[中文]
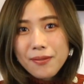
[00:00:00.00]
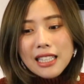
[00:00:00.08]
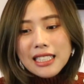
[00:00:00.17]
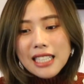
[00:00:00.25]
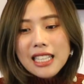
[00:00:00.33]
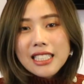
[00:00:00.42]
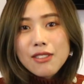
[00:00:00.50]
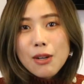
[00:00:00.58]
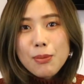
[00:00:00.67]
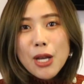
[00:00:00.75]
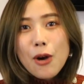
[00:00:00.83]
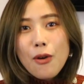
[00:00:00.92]
大家千万
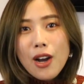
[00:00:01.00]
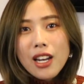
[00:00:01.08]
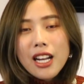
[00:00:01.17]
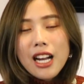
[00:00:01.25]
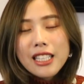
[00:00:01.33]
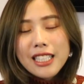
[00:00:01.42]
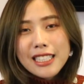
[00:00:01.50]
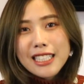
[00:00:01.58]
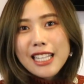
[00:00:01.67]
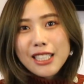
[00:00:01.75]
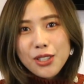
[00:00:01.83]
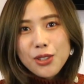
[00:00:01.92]
不要忘了点
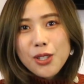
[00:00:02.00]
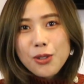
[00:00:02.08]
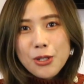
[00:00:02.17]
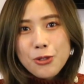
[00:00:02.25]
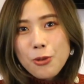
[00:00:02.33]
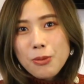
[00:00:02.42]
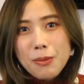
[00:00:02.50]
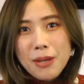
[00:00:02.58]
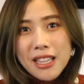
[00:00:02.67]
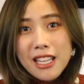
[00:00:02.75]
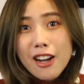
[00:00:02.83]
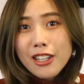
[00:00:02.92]
赞、订阅和关注我们的
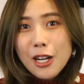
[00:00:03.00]
频道，